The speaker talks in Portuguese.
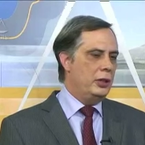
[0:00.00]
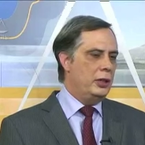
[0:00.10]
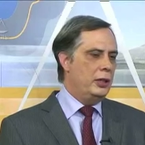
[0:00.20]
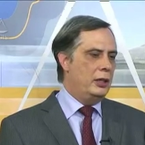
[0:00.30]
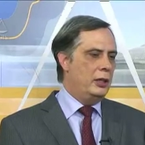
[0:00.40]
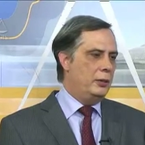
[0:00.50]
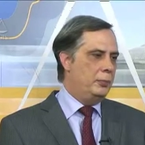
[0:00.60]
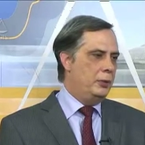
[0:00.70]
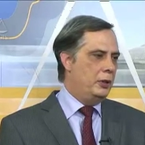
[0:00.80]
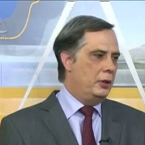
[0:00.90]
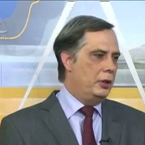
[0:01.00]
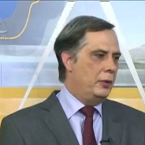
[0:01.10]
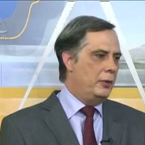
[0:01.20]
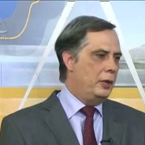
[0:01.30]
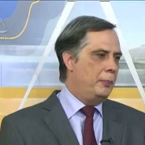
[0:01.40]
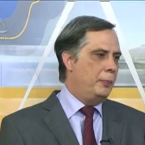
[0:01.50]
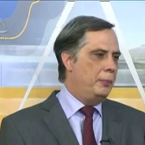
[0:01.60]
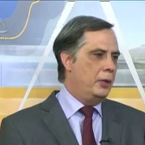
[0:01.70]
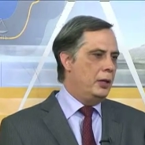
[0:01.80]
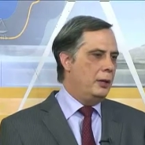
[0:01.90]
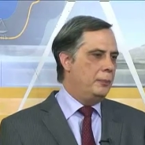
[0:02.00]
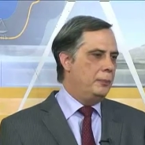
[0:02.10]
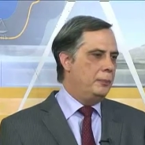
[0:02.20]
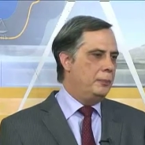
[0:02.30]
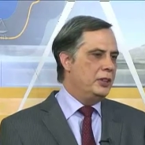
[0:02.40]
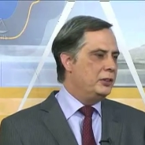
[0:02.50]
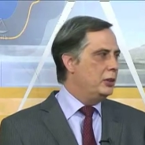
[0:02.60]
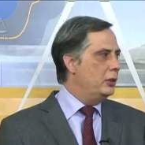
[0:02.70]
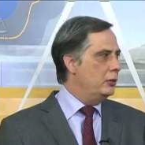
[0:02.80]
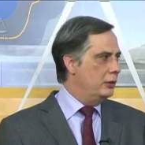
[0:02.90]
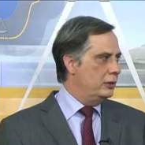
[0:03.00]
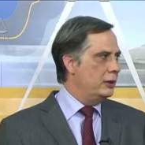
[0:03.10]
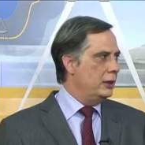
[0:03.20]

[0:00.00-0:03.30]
a, a, a, a prisão, etc.